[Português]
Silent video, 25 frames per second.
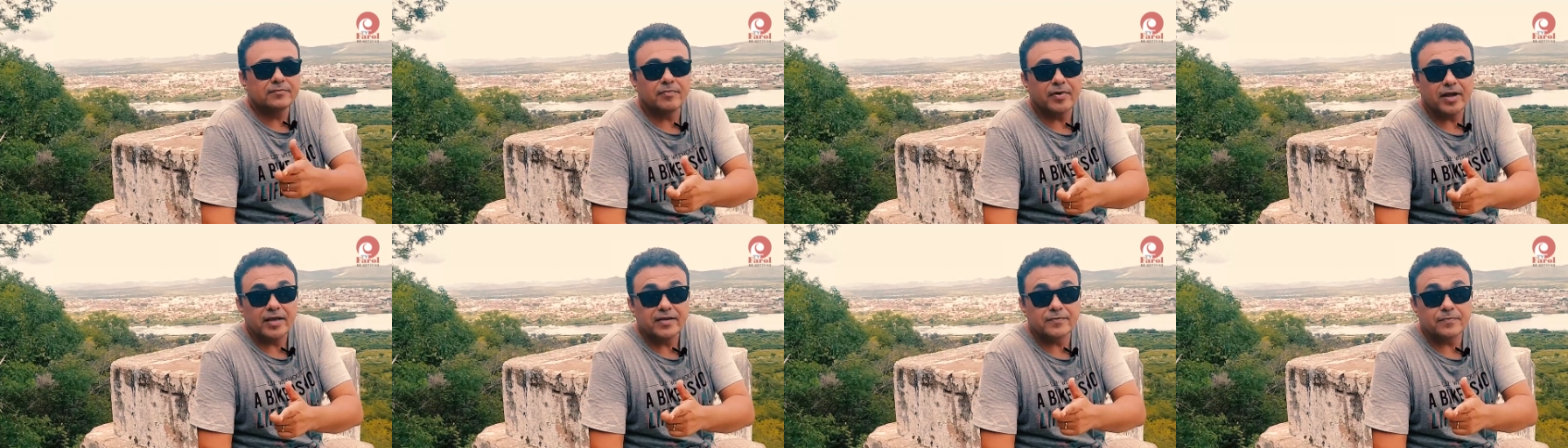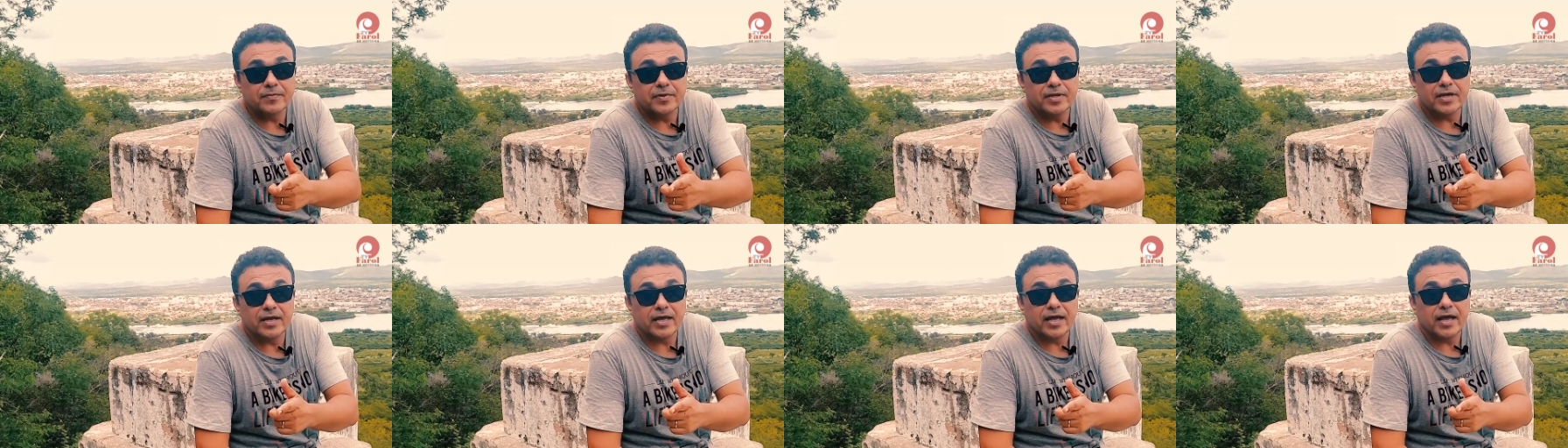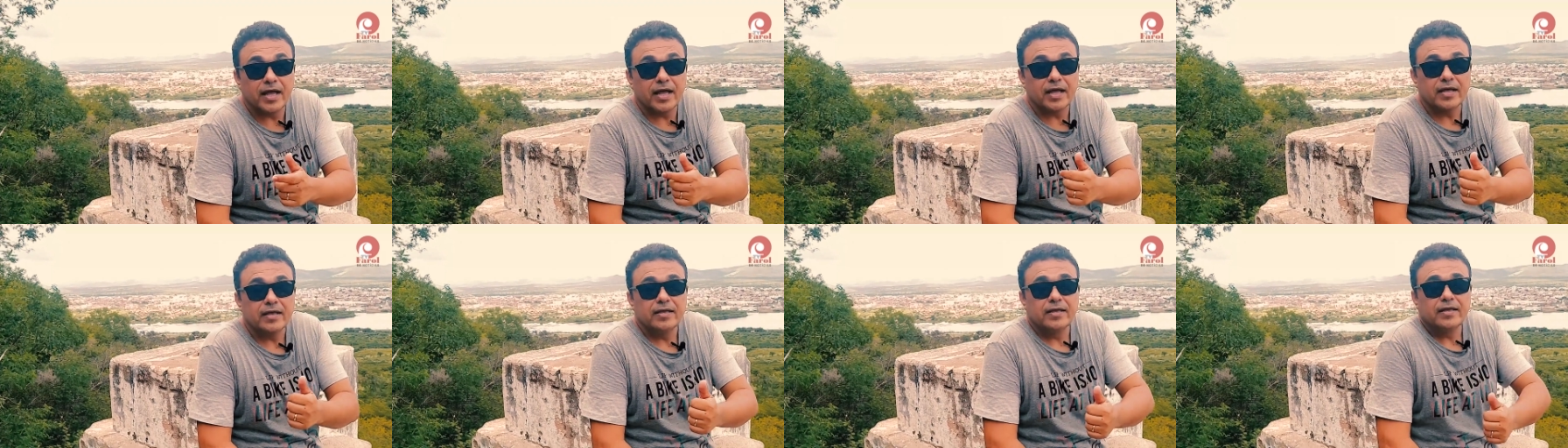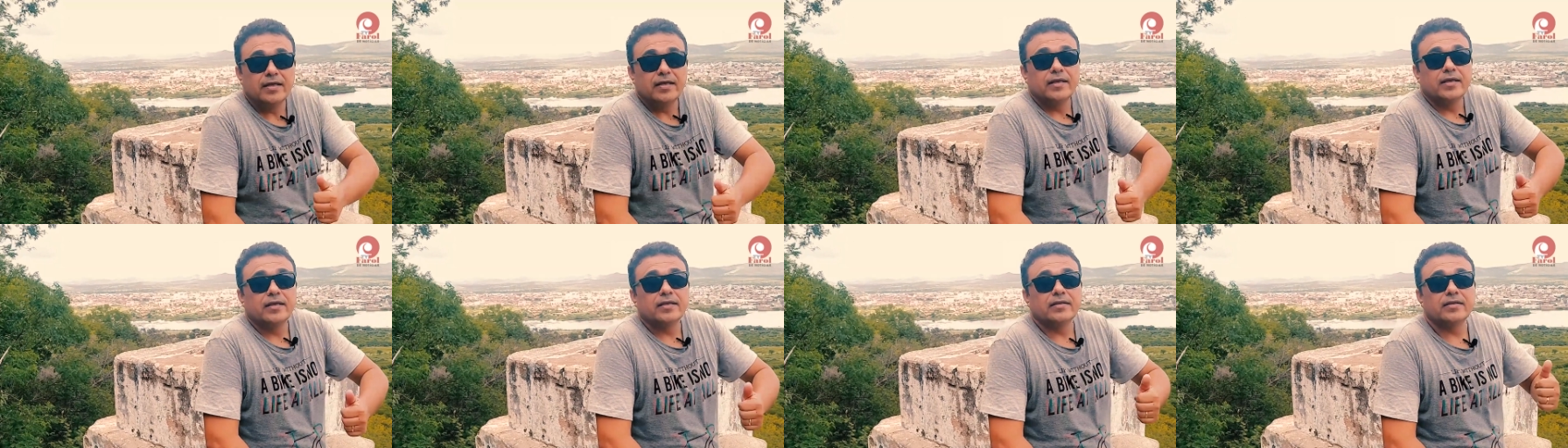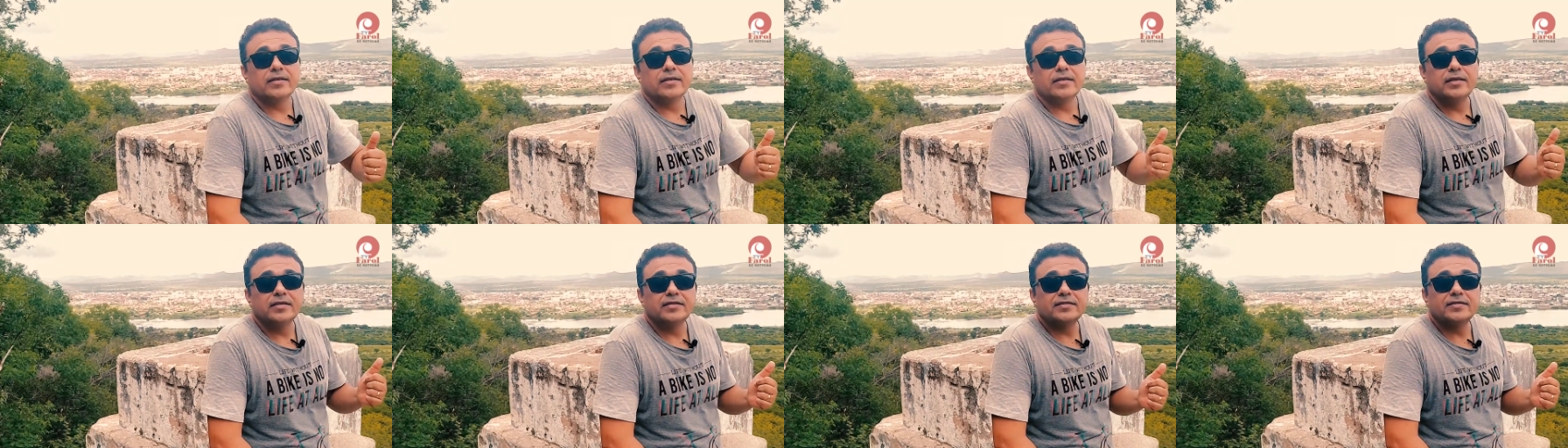para explicar
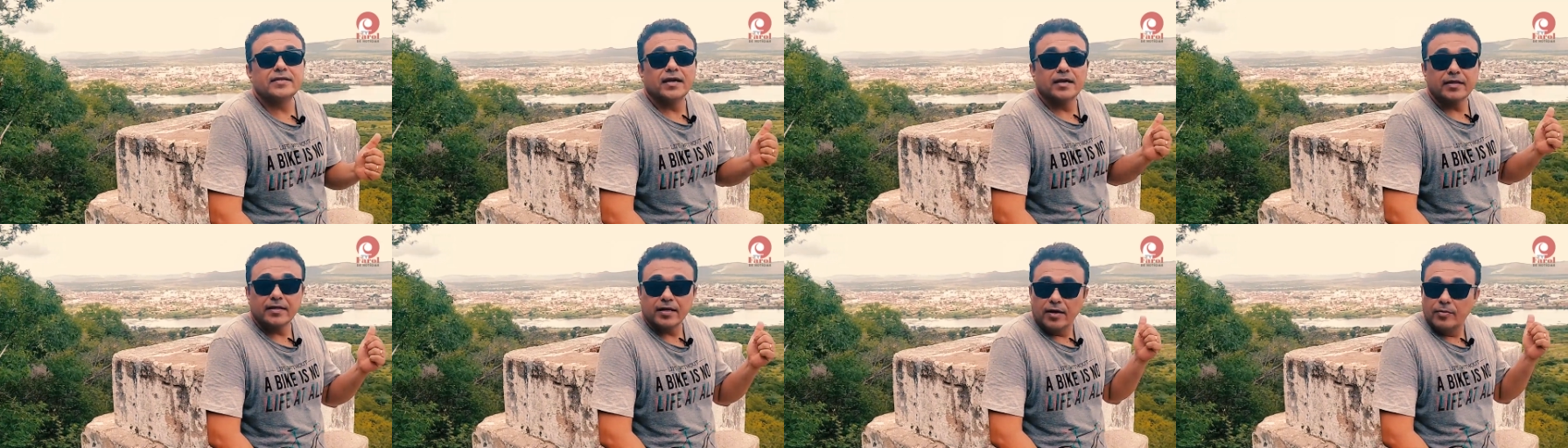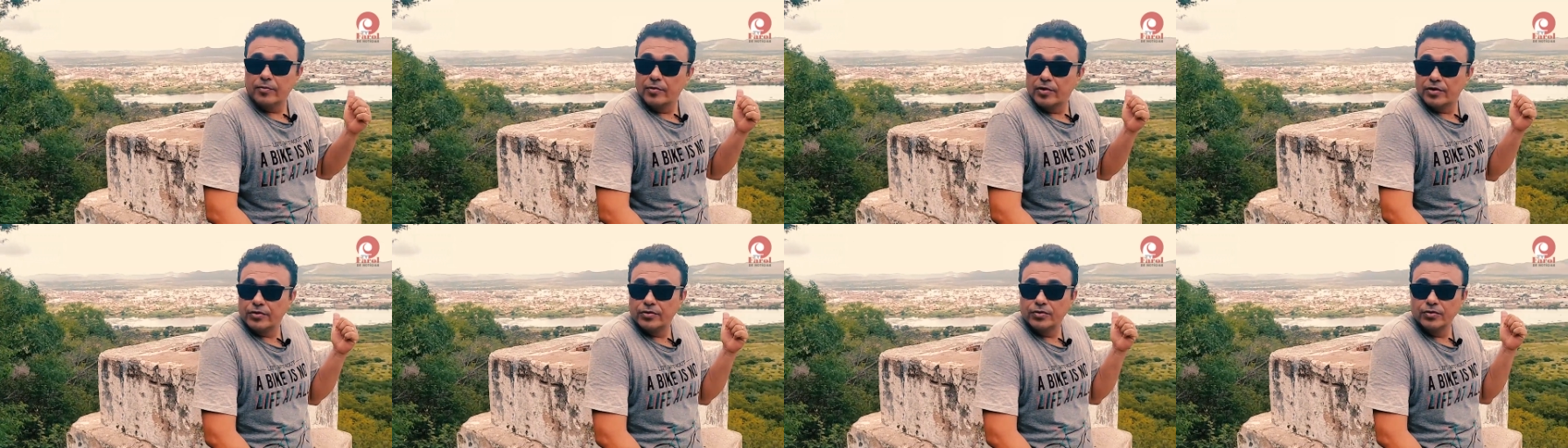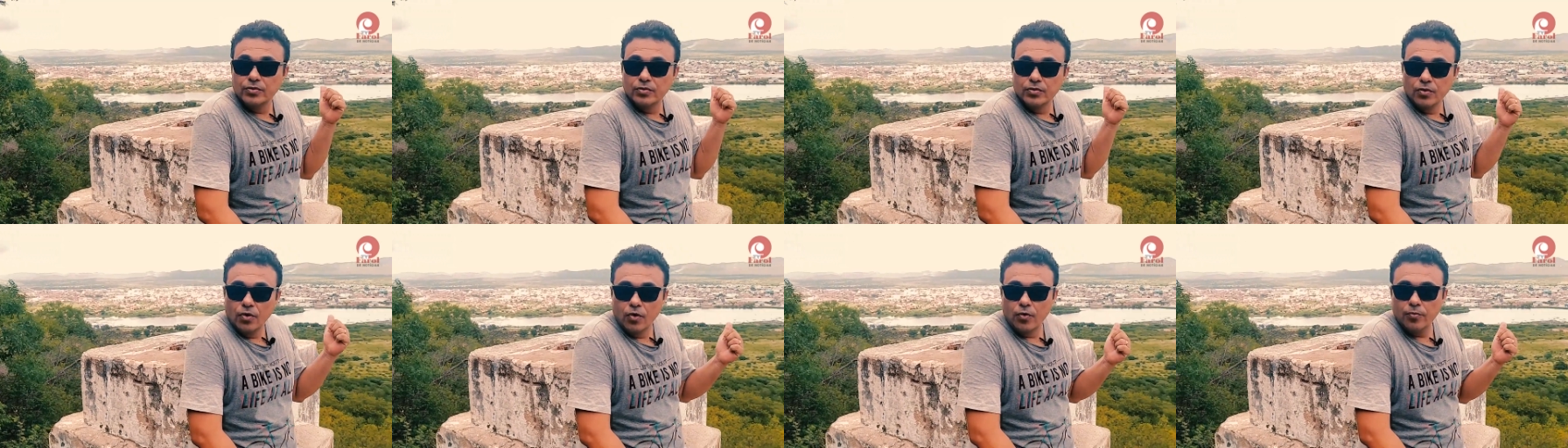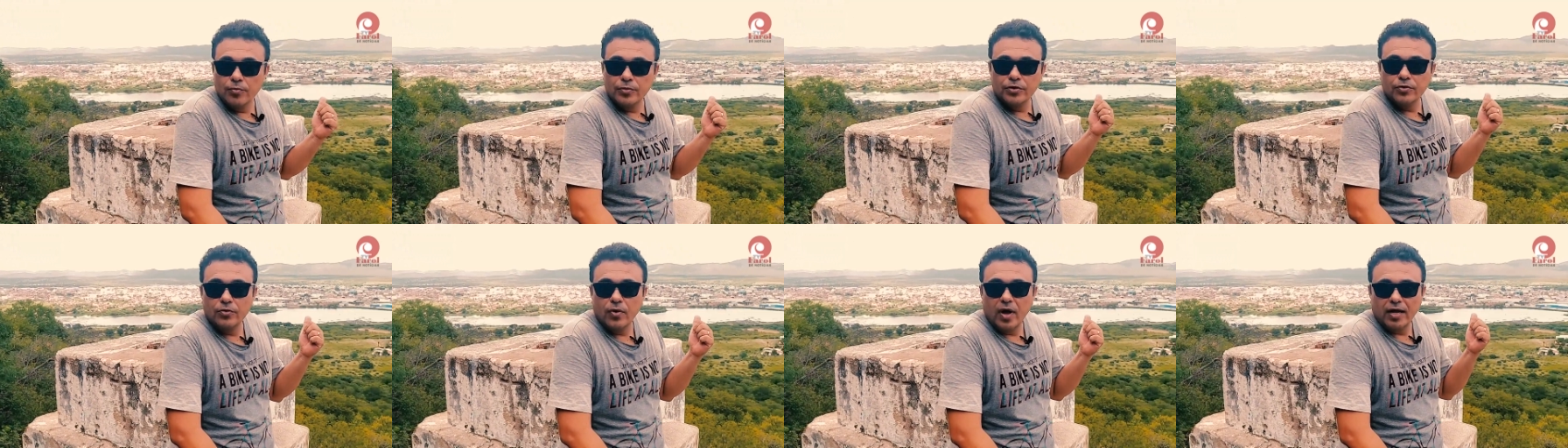que certamente o nome do